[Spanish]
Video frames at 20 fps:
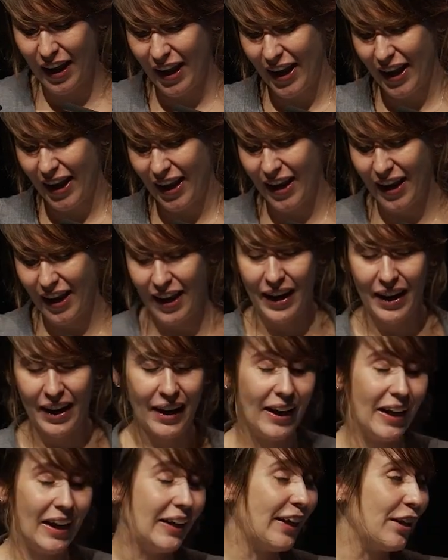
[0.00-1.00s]

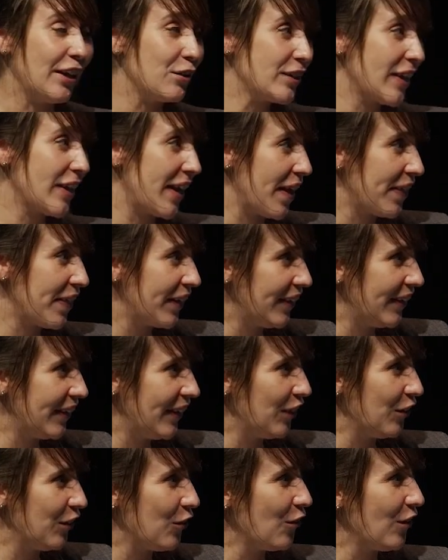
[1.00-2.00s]
eh, el que nos haya
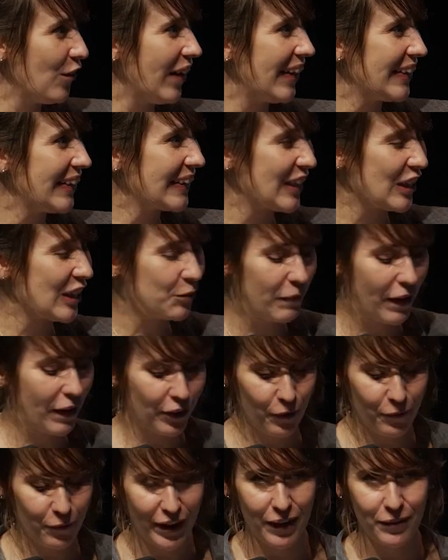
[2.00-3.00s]
cedido este
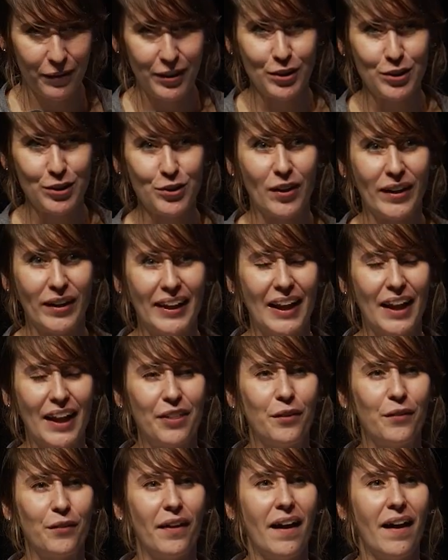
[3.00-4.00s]
espacio maravilloso aquí en la
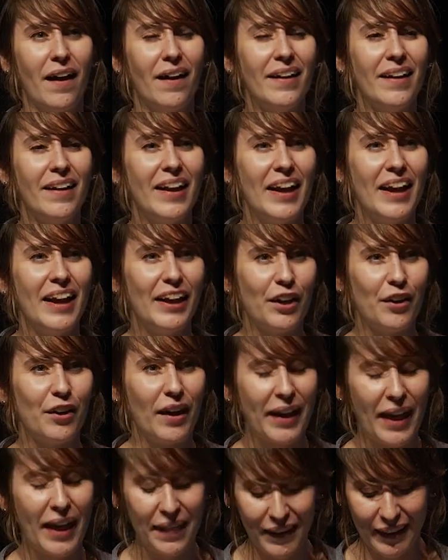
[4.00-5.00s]
ciudad Quiero
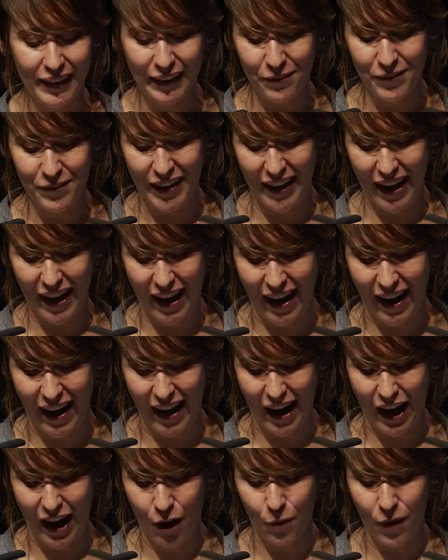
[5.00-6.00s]
agradecer también
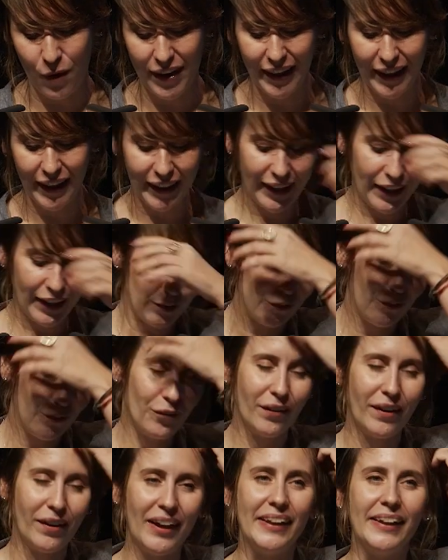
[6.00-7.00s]
a, Juan
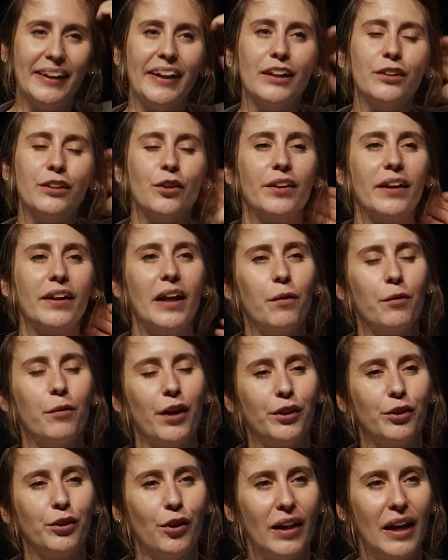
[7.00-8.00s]
Herrero, el director del
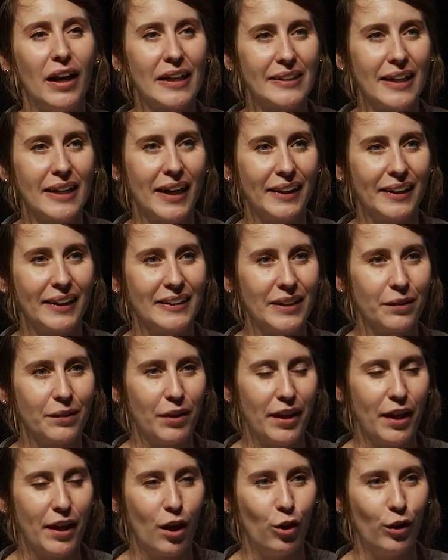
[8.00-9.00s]
Laboratorio de las Artes de
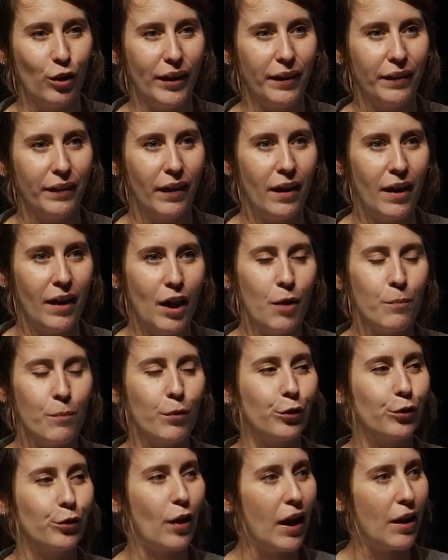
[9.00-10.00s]
Valladolid,
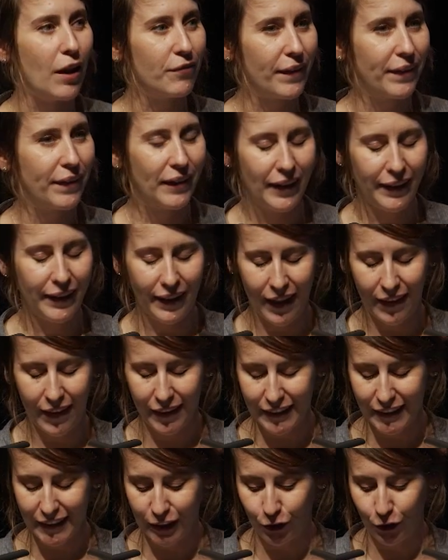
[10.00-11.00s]
por todas las
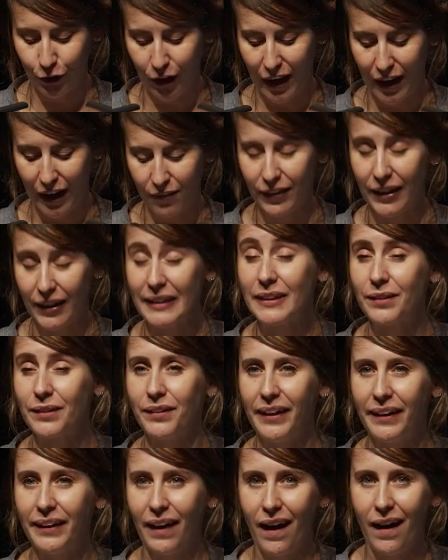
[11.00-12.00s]
facilidades y toda la
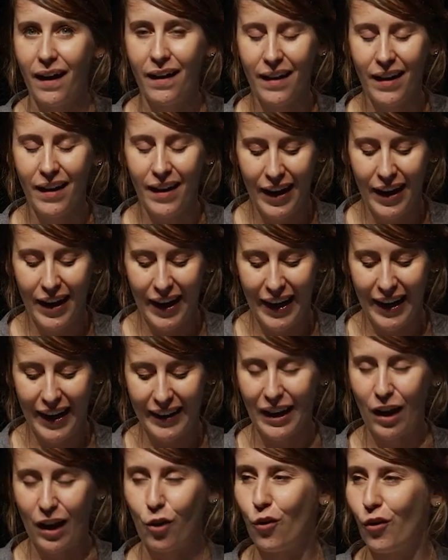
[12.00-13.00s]
flexibilidad
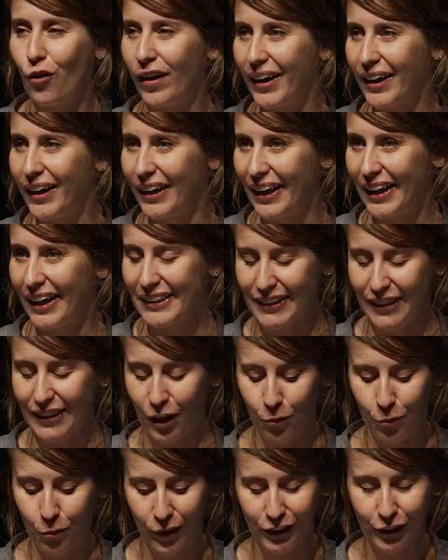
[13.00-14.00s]
en acoger este
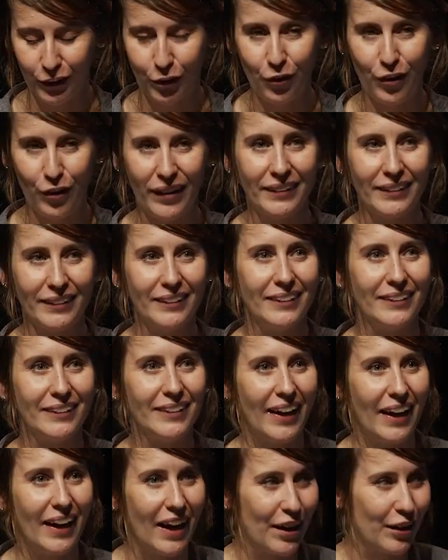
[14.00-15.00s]
encuentro, en
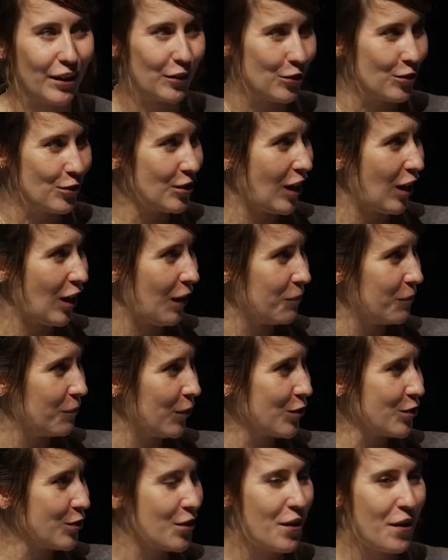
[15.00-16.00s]
dejarnos a
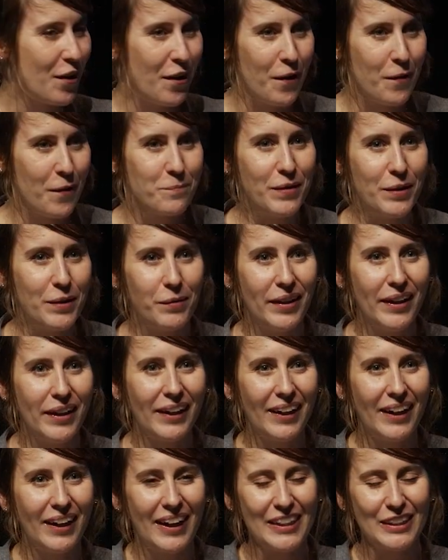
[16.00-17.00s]
ambos
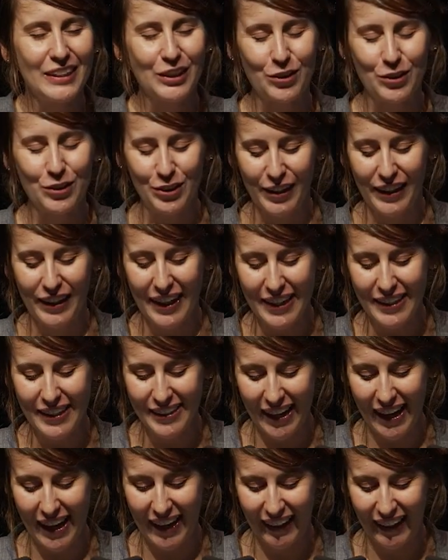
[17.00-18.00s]
vivir estos
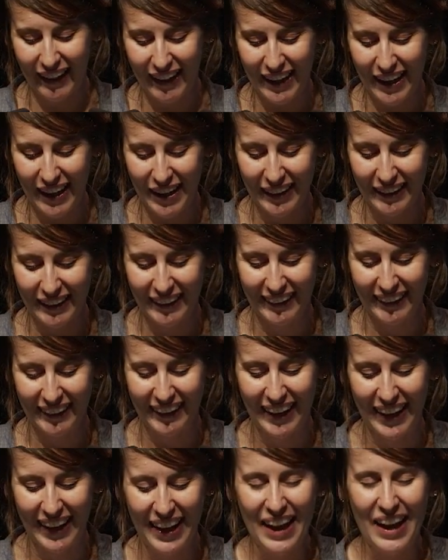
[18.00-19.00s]
días aquí
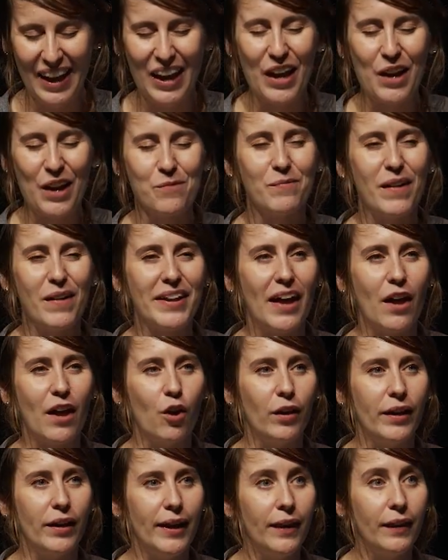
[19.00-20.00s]
en,
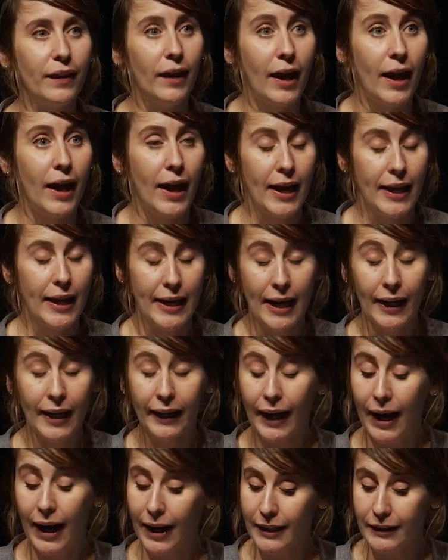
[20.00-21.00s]
Valladolid y en
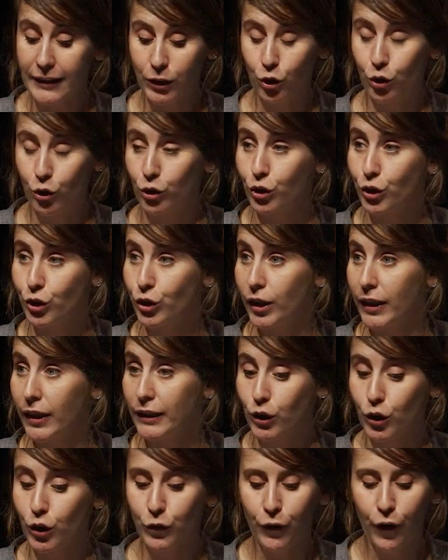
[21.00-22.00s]
crear estos,
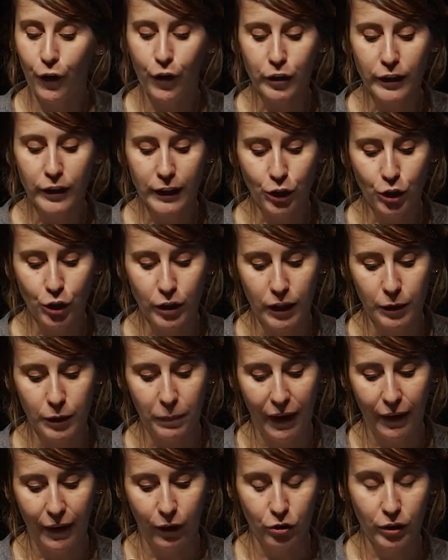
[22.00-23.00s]
estos foros y estos
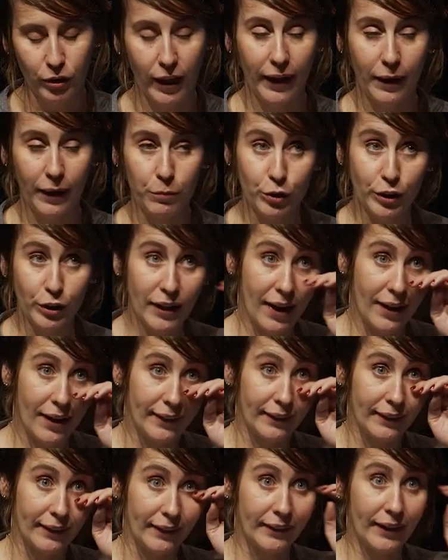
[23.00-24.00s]
espacios que creemos
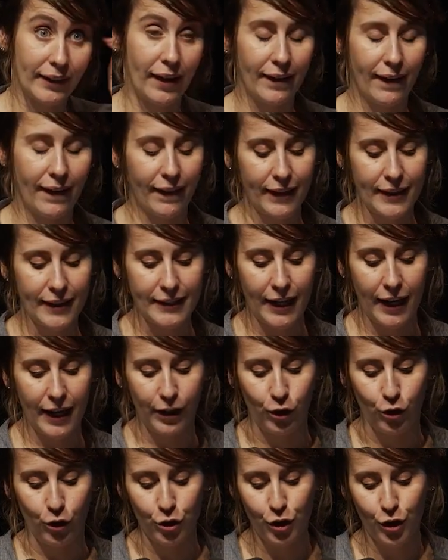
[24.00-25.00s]
tan, tan
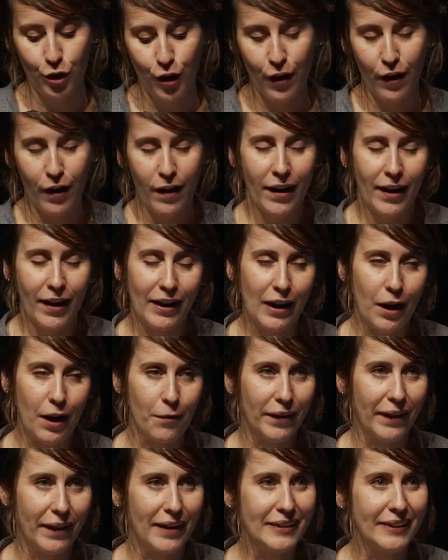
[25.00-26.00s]
necesarios. Y la
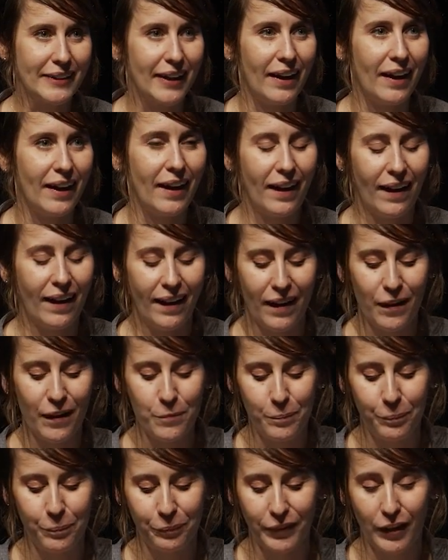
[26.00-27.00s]
verdad es que
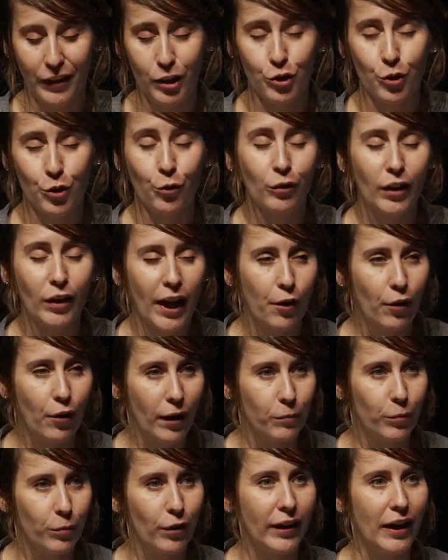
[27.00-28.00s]
em, son claro
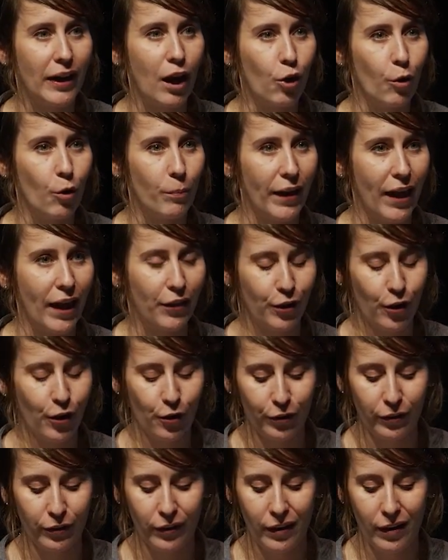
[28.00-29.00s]
ejemplo de que la
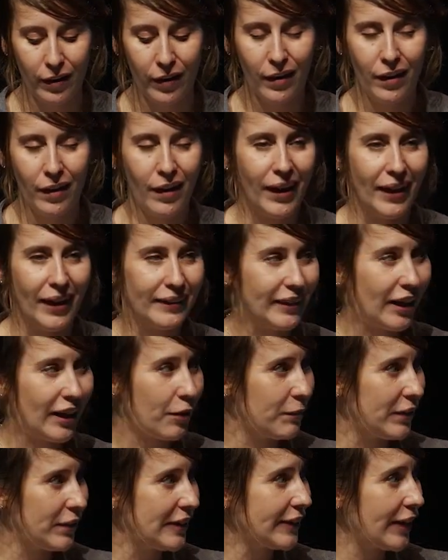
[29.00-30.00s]
cooperación entre
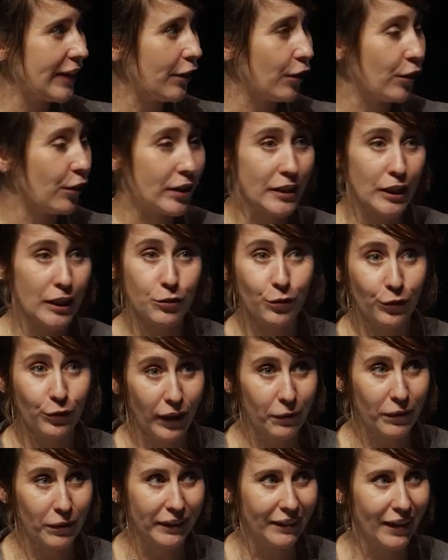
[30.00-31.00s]
administraciones es
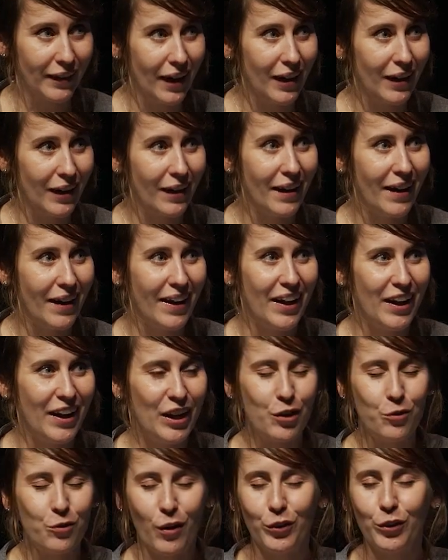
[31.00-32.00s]
fundamental
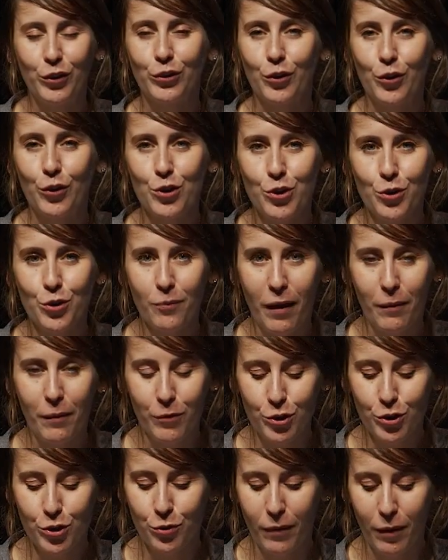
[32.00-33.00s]
y cuando todos
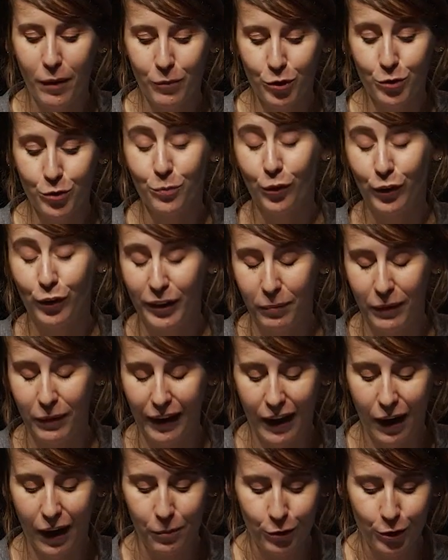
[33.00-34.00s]
sumamos, sumamos,
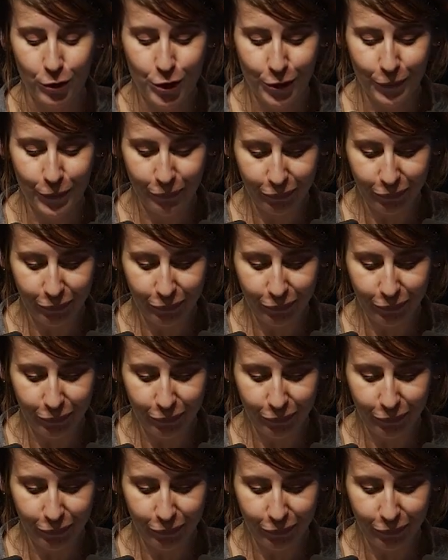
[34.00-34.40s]
multiplicamos.